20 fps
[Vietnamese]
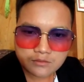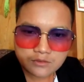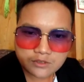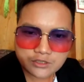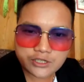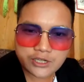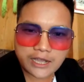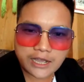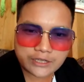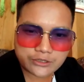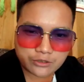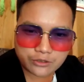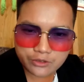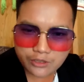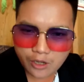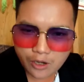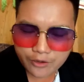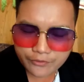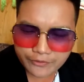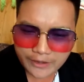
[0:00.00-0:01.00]
chỉ hai cho
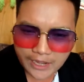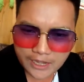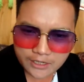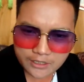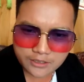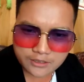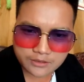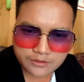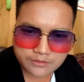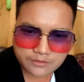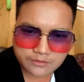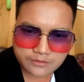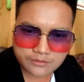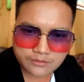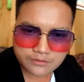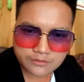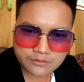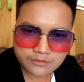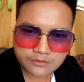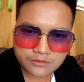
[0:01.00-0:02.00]
nhau pha nè
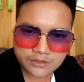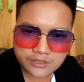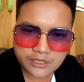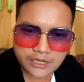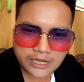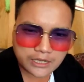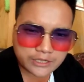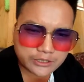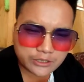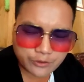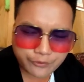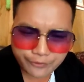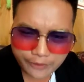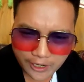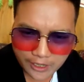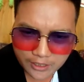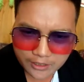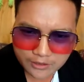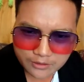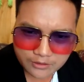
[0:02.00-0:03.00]
chỉ hai cho
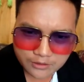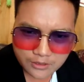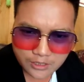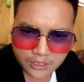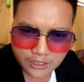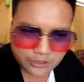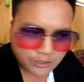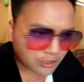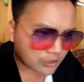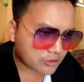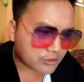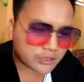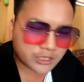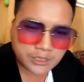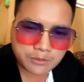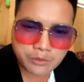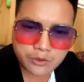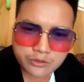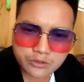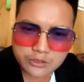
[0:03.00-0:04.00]
pha nè cho cứ
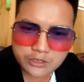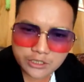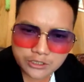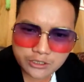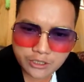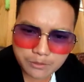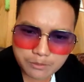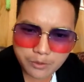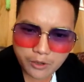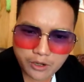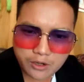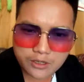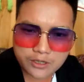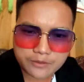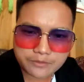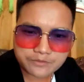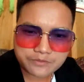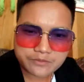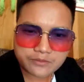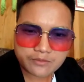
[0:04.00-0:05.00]
tìm mong nhau tại chầm lo nè
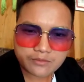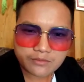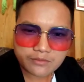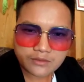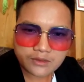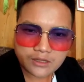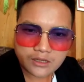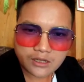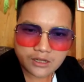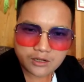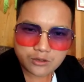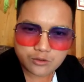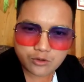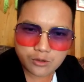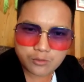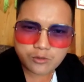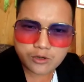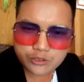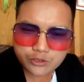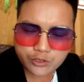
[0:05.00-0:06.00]
lúa
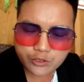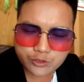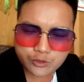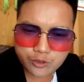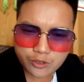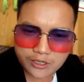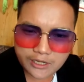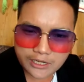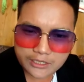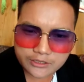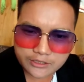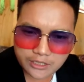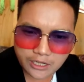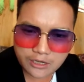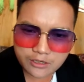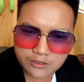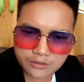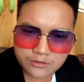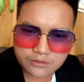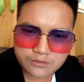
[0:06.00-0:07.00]
mua chút chút ảnh
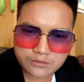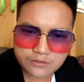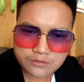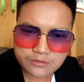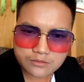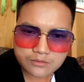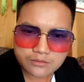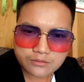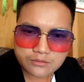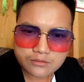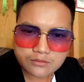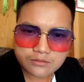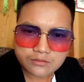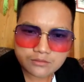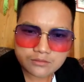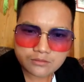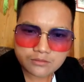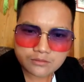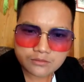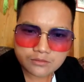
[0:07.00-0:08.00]
tới,
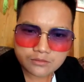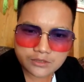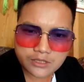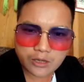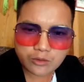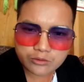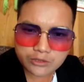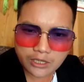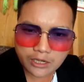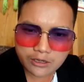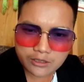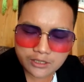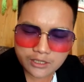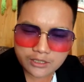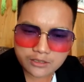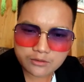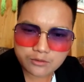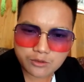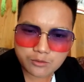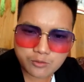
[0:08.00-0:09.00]
đông tới nè
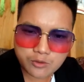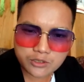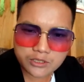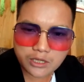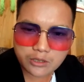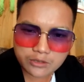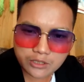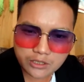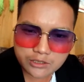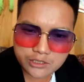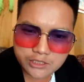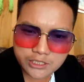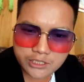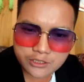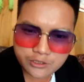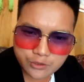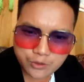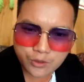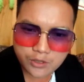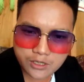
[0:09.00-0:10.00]
lúa mua đông tới chỉ
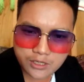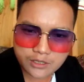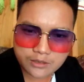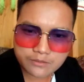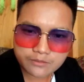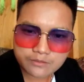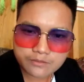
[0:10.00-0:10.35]
chua nè